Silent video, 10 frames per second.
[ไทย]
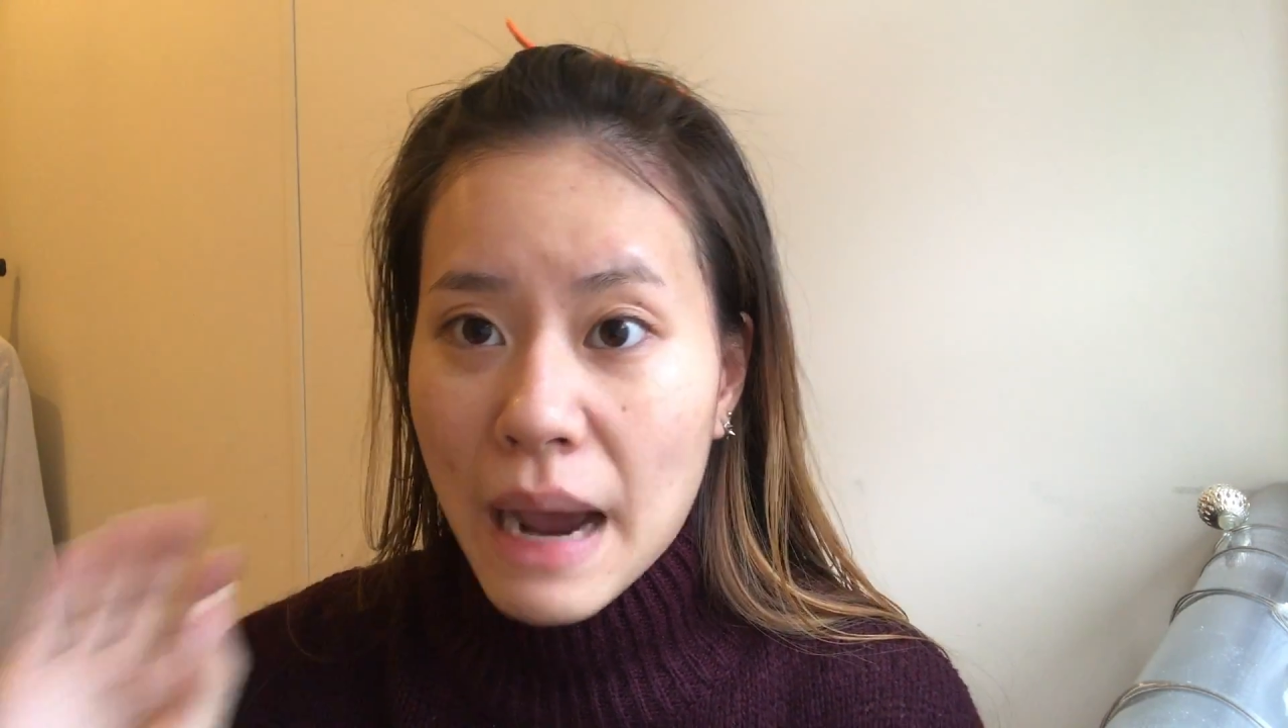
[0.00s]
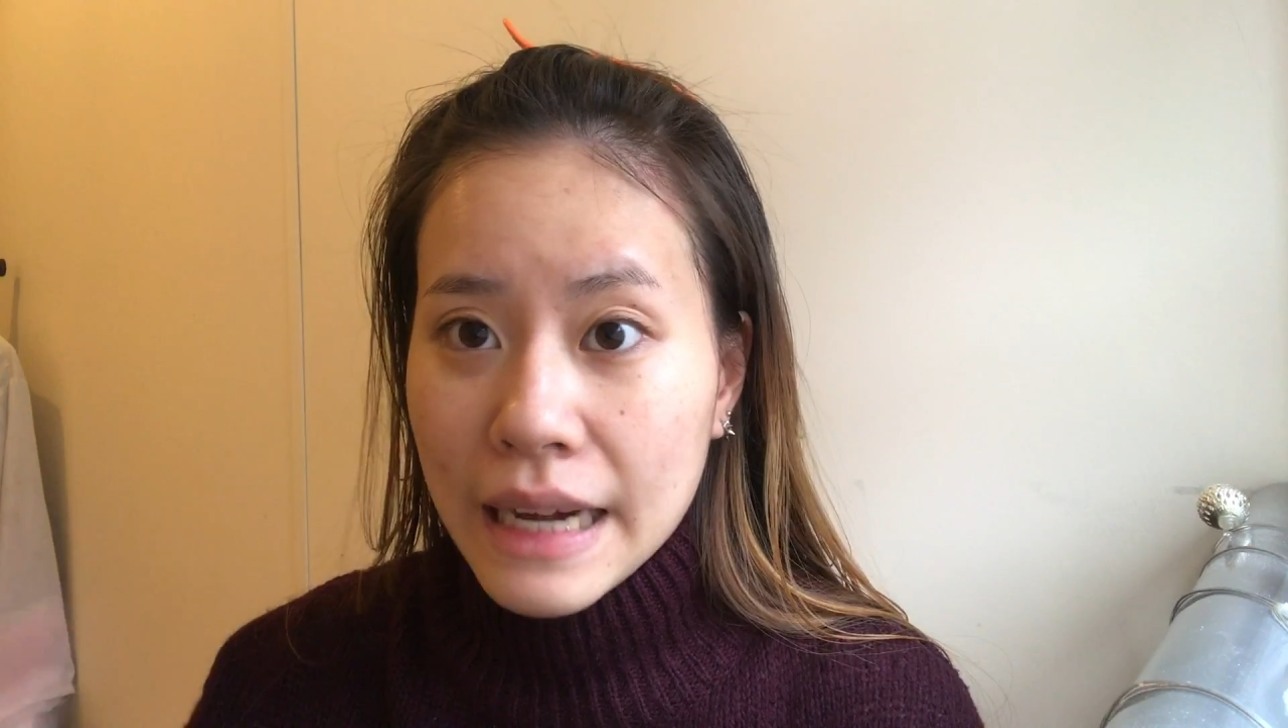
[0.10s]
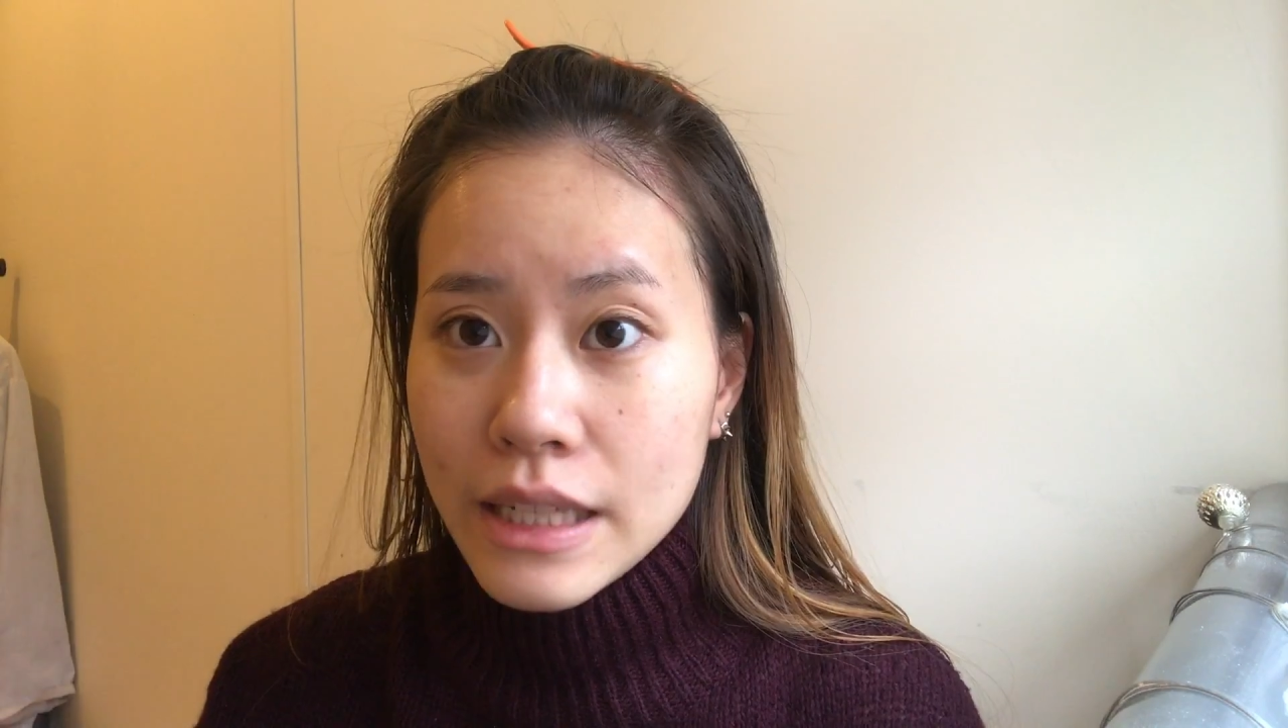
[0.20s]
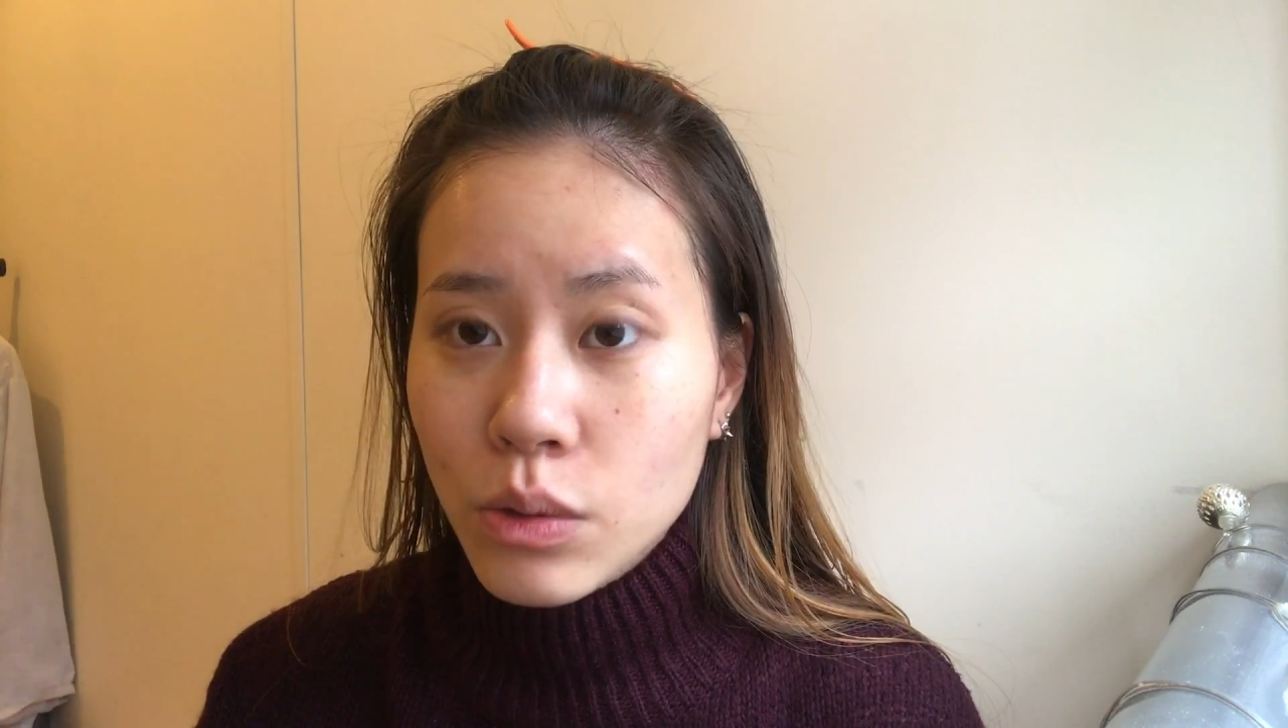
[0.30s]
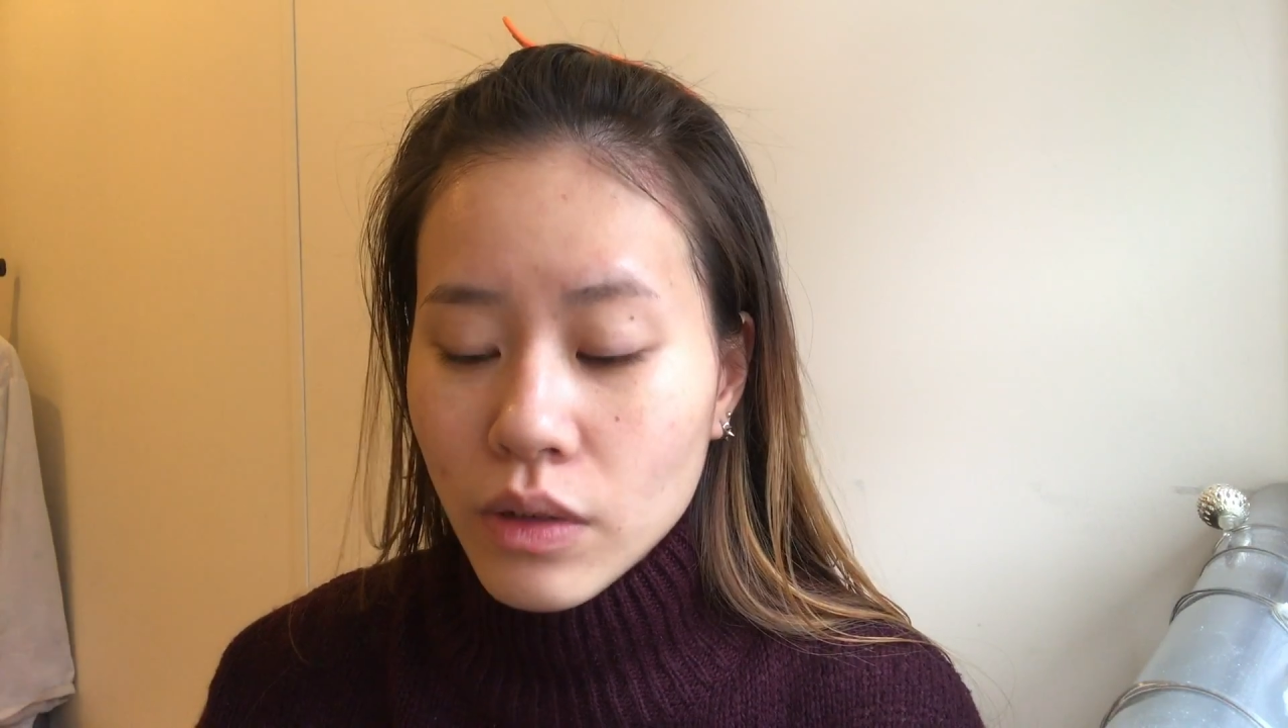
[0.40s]
มาก
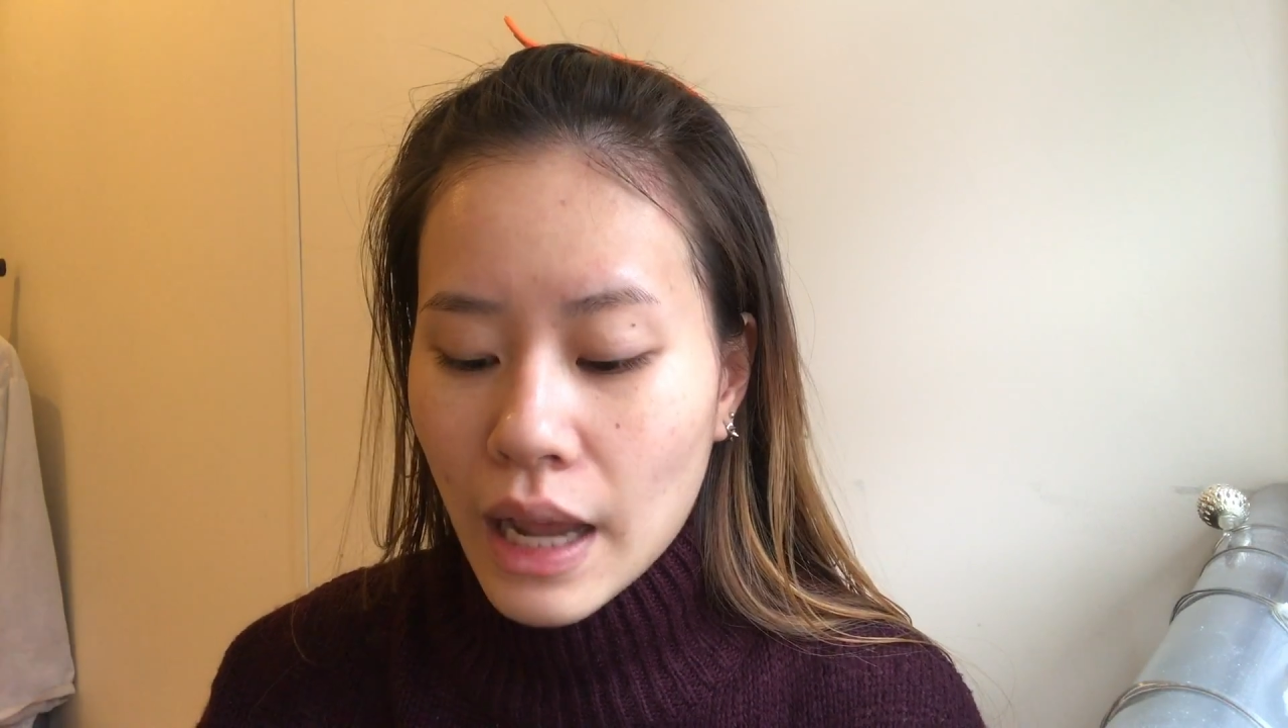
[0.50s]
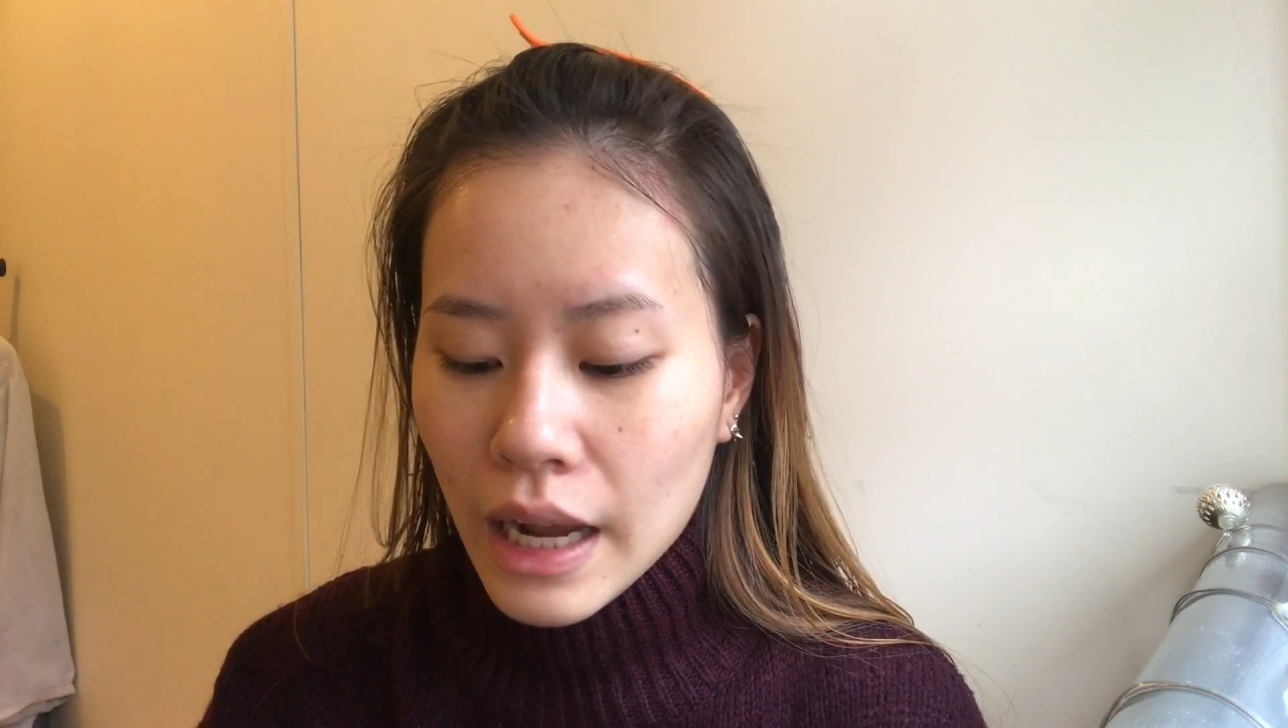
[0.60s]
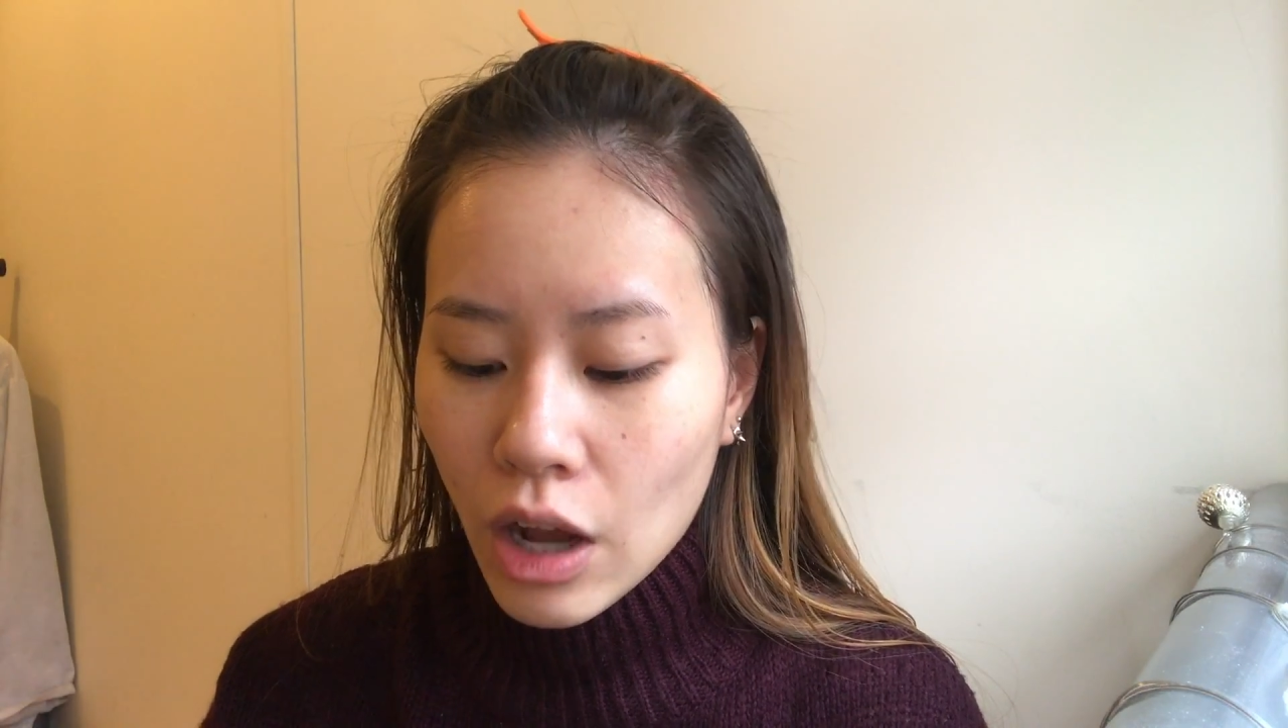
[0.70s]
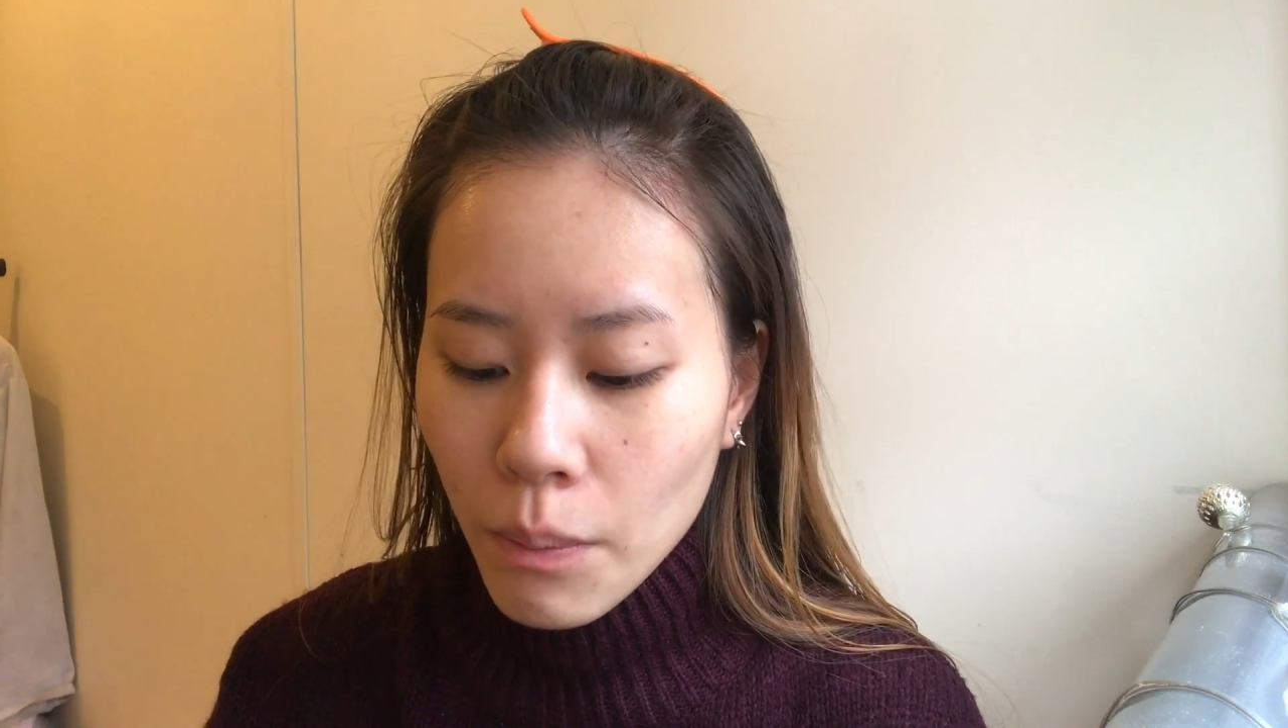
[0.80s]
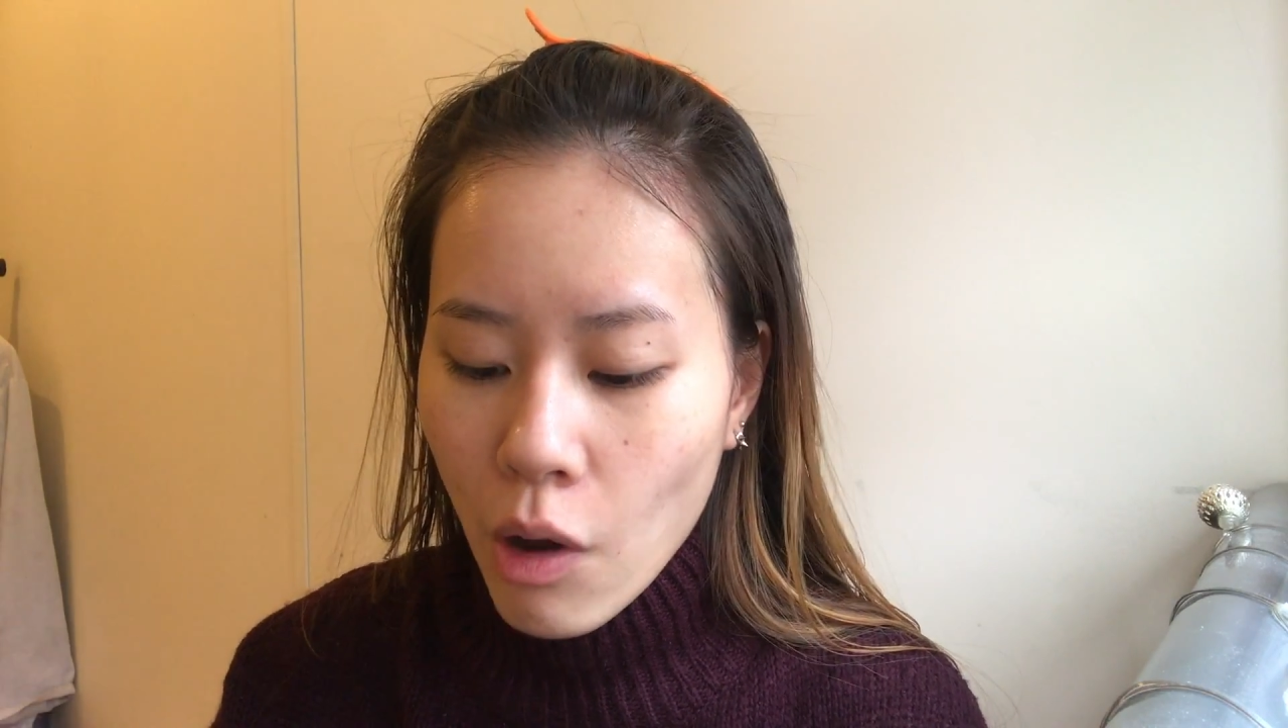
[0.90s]
ที่สุดนะเขา